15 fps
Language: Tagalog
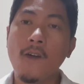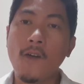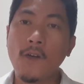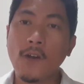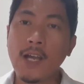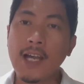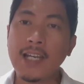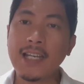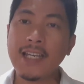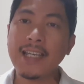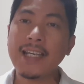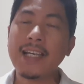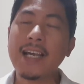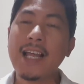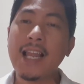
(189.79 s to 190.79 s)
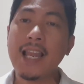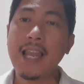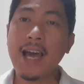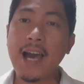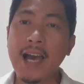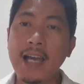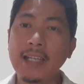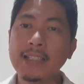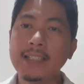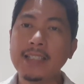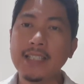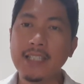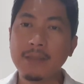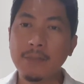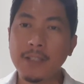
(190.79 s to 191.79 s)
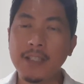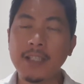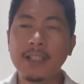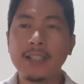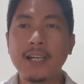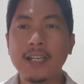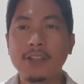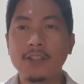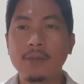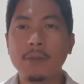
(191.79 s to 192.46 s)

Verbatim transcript: Organic Light Emitting Diode